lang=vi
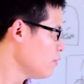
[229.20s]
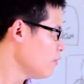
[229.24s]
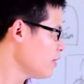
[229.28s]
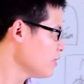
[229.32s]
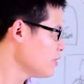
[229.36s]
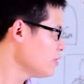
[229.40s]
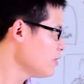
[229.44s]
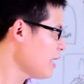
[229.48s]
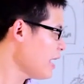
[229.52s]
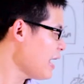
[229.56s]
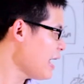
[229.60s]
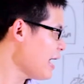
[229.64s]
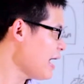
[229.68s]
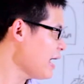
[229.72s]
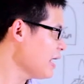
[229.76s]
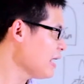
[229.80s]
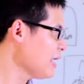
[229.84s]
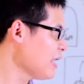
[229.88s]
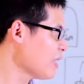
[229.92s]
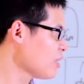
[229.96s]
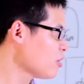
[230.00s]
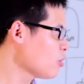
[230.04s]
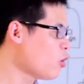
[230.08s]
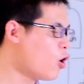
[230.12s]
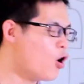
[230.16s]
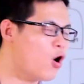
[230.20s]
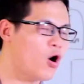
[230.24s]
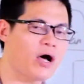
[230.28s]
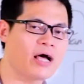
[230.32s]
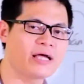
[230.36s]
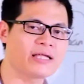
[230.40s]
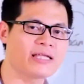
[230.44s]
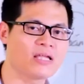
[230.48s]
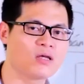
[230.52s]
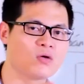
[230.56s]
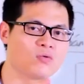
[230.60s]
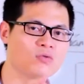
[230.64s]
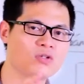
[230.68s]
Và thứ hai là do
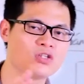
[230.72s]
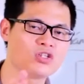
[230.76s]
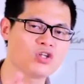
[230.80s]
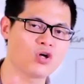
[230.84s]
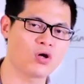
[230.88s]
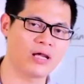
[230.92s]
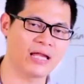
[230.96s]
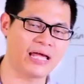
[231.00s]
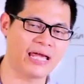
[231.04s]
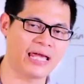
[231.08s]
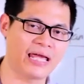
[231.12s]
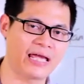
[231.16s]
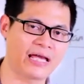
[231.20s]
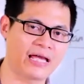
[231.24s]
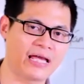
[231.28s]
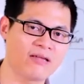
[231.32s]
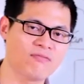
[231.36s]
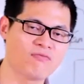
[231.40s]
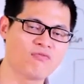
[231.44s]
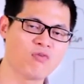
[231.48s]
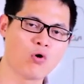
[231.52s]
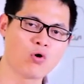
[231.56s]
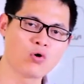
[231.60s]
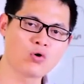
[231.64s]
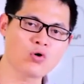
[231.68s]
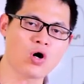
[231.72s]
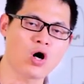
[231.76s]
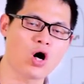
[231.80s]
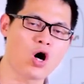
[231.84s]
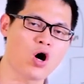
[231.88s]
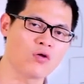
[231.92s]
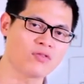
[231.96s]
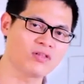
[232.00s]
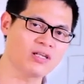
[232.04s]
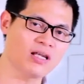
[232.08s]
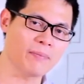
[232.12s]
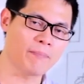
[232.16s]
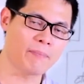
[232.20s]
các nhà đầu tư nhỏ lẻ, cái vốn của
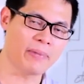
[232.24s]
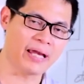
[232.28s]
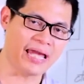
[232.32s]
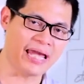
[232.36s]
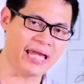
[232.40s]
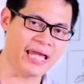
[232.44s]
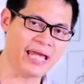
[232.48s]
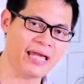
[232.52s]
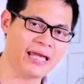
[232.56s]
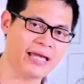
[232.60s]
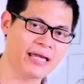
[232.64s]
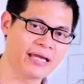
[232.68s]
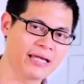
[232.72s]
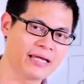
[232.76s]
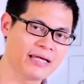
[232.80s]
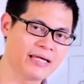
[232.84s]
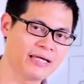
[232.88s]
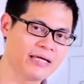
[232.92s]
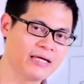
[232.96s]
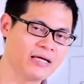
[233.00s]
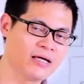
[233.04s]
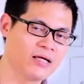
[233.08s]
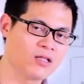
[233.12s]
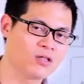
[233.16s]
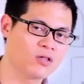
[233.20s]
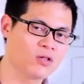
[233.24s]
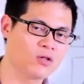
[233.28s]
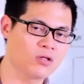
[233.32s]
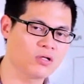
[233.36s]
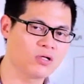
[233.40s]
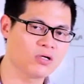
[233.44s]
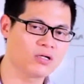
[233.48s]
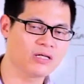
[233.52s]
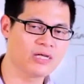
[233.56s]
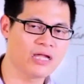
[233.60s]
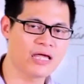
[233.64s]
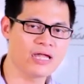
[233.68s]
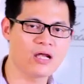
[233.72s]
họ rất là bé,
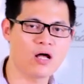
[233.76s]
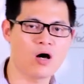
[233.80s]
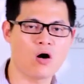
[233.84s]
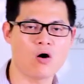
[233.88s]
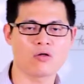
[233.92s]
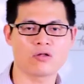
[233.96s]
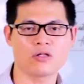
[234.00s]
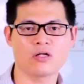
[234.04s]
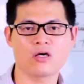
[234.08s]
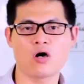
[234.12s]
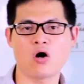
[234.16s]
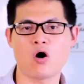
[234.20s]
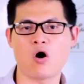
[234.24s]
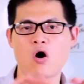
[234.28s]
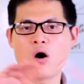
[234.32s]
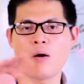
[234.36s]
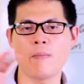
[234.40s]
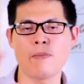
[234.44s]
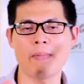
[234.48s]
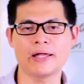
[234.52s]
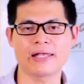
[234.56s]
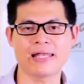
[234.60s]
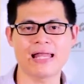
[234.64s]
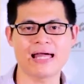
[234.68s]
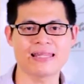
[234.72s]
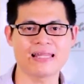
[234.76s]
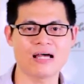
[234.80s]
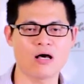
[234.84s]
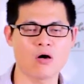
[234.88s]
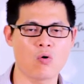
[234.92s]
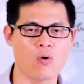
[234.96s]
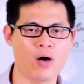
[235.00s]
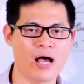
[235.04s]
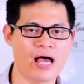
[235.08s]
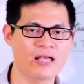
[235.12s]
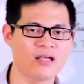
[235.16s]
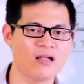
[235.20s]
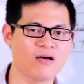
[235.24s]
nên họ sẽ khó mà đa dạng
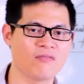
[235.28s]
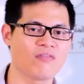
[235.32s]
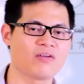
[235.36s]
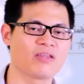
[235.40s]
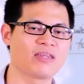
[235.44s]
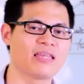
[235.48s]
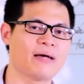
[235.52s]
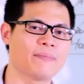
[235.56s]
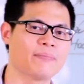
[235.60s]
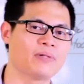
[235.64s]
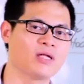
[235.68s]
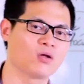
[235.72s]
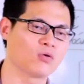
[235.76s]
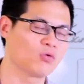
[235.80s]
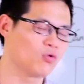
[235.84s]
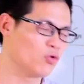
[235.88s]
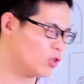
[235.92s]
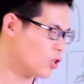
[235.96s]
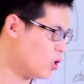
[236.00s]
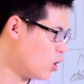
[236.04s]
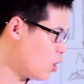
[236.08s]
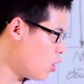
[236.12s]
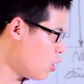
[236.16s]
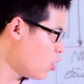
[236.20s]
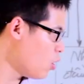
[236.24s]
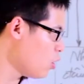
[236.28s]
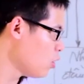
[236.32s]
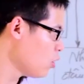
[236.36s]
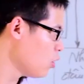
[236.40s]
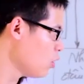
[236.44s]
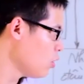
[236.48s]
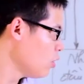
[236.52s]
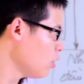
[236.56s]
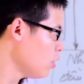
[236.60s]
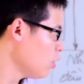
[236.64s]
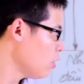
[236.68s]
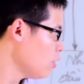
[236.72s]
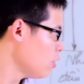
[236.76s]
hóa được và giảm thiểu rủi ro.
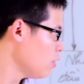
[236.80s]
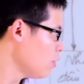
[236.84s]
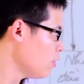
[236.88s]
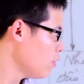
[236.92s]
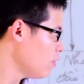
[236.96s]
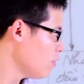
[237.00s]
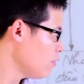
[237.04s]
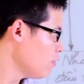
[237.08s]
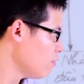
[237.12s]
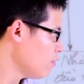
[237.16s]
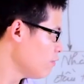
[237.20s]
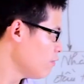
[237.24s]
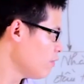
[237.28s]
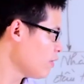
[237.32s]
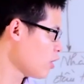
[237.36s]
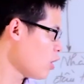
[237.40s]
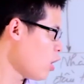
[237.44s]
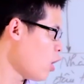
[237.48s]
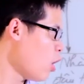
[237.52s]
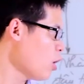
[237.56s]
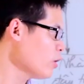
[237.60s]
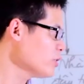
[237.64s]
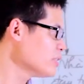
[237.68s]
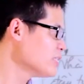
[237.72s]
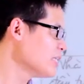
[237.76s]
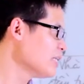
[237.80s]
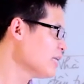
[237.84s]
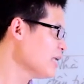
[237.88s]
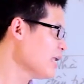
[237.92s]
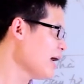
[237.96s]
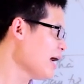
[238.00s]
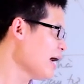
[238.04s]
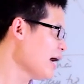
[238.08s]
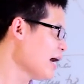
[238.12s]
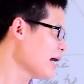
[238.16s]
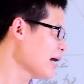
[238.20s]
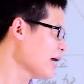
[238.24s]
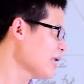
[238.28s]
Và đó chính
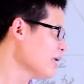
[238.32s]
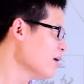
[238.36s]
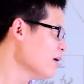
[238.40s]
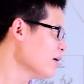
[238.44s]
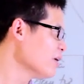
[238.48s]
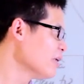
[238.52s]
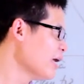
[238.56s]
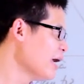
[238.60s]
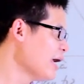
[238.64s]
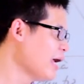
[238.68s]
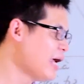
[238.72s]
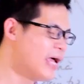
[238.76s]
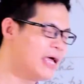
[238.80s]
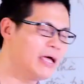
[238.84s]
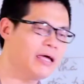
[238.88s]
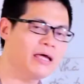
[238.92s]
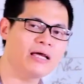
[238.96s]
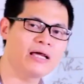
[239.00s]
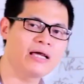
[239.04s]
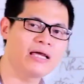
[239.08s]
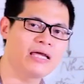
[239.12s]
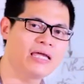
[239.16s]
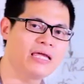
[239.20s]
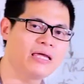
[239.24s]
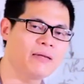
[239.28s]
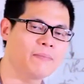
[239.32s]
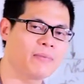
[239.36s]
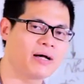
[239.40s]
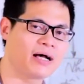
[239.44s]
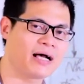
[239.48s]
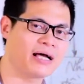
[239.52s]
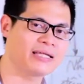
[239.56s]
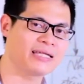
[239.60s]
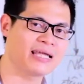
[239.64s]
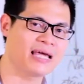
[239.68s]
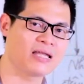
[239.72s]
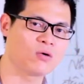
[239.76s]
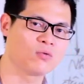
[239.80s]
là cái lợi thế khi mà
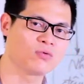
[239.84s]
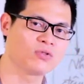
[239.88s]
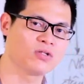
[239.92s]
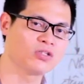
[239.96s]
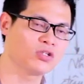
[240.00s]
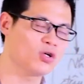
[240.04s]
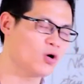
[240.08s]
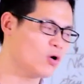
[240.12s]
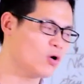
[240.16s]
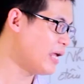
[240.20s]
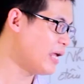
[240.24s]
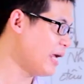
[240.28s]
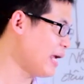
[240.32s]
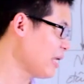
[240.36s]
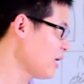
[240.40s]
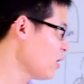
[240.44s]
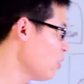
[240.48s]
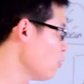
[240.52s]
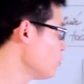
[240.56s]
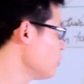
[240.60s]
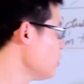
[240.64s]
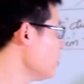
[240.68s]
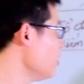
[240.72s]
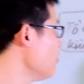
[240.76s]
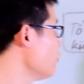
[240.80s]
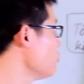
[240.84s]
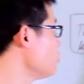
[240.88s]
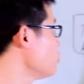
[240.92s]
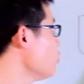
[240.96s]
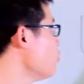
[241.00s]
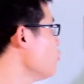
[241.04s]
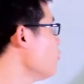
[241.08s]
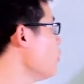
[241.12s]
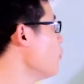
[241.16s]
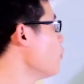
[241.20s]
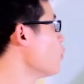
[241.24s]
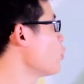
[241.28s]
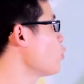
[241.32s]
các nhà đầu tư lẻ đầu tư
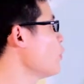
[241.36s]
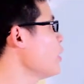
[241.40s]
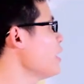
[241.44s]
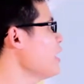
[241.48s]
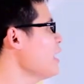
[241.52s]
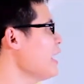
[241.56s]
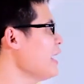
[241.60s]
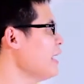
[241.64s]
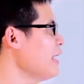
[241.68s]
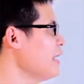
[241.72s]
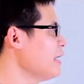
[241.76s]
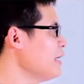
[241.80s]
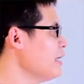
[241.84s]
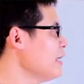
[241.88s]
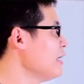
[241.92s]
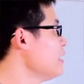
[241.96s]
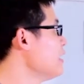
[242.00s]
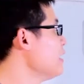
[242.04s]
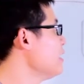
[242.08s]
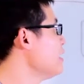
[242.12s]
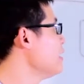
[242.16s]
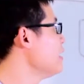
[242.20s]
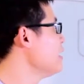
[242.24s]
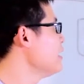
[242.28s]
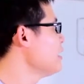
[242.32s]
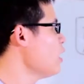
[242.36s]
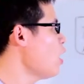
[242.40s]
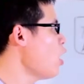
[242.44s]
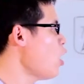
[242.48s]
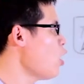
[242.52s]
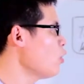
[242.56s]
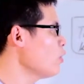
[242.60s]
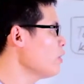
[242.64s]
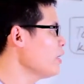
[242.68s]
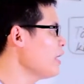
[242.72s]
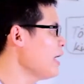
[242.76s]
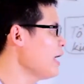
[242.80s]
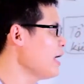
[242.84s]
chung vào một quỹ này, thì
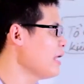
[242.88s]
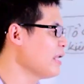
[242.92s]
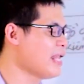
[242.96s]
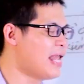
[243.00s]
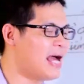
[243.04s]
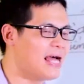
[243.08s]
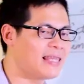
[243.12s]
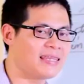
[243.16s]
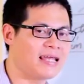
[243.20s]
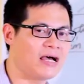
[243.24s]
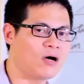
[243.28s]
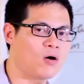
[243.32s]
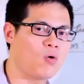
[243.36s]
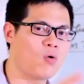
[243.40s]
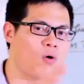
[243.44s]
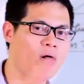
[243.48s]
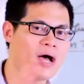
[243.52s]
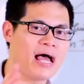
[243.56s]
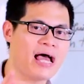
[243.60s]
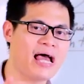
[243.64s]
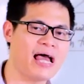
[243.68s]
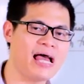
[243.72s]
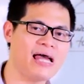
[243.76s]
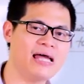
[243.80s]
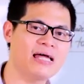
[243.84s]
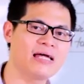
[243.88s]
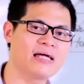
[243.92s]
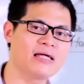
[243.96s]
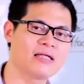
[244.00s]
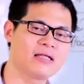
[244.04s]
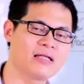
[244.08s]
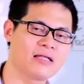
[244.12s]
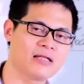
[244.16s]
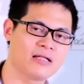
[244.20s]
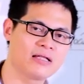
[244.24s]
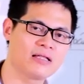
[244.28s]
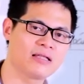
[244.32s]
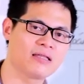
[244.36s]
họ có thể đa dạng hóa
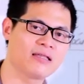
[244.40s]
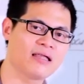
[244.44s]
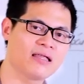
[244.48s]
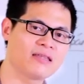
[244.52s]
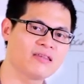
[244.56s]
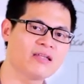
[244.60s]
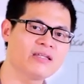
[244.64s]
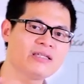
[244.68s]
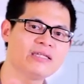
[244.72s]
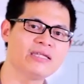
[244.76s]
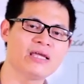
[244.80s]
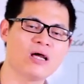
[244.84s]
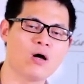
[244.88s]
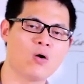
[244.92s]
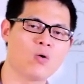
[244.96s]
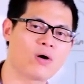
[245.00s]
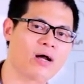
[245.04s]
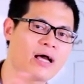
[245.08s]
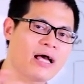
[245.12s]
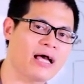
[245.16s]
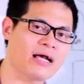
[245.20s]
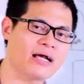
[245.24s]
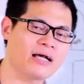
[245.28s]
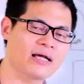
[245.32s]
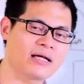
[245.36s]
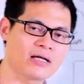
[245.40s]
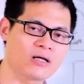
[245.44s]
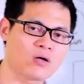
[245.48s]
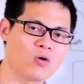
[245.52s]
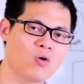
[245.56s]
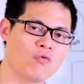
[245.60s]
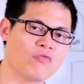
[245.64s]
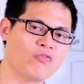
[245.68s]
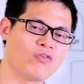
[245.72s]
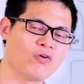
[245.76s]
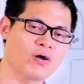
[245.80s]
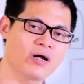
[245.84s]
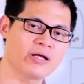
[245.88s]
ra rất nhiều các
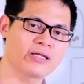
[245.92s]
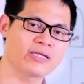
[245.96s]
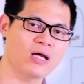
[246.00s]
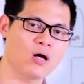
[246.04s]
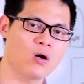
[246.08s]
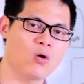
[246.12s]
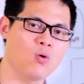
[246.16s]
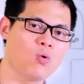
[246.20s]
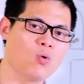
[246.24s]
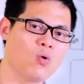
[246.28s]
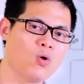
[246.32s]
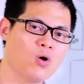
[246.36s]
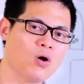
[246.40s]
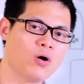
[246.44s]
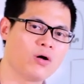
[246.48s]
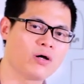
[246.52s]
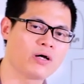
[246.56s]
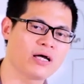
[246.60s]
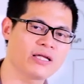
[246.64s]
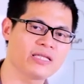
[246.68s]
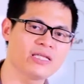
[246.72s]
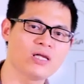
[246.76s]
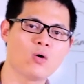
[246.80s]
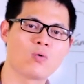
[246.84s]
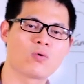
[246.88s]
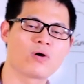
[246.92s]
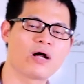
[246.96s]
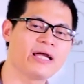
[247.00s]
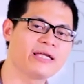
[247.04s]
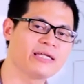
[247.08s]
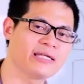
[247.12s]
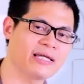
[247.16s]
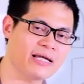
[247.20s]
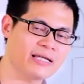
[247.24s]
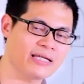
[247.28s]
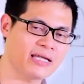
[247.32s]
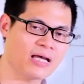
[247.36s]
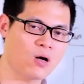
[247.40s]
cổ phiếu khác nhau, rất nhiều
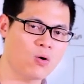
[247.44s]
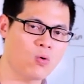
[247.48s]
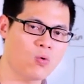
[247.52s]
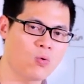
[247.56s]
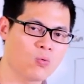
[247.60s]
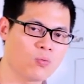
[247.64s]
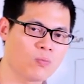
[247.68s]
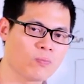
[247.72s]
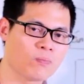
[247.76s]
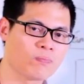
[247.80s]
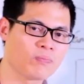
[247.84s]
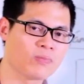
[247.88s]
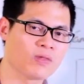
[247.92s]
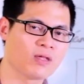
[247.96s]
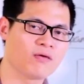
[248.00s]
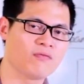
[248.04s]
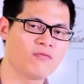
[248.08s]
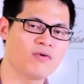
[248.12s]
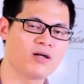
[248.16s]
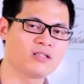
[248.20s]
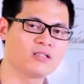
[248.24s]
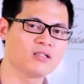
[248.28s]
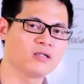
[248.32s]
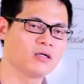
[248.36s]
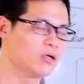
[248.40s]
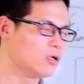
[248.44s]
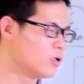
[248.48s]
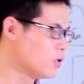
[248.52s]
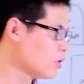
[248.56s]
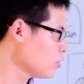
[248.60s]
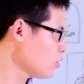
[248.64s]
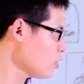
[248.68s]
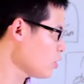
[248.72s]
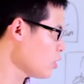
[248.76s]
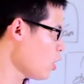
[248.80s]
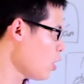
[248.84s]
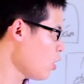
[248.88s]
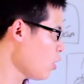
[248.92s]
kênh khác nhau. Và
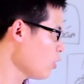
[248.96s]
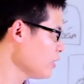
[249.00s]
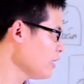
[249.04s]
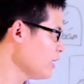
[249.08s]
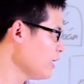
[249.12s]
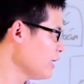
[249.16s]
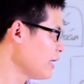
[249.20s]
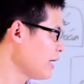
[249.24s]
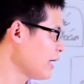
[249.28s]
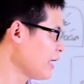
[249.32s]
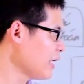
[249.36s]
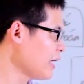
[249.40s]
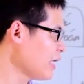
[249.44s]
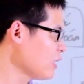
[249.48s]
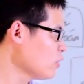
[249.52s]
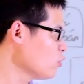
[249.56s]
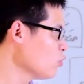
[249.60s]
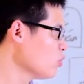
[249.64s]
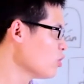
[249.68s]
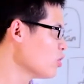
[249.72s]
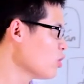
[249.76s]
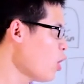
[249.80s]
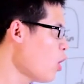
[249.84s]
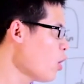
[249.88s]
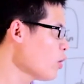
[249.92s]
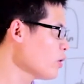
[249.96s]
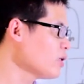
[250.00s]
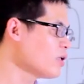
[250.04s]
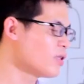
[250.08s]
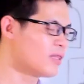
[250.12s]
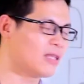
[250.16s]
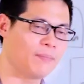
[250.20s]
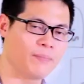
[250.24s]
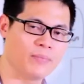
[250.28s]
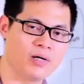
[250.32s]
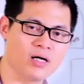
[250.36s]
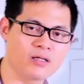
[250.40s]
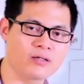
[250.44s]
do đó thì cái rủi ro sẽ được
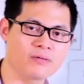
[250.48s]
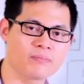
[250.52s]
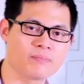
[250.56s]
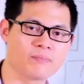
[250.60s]
giảm bớt.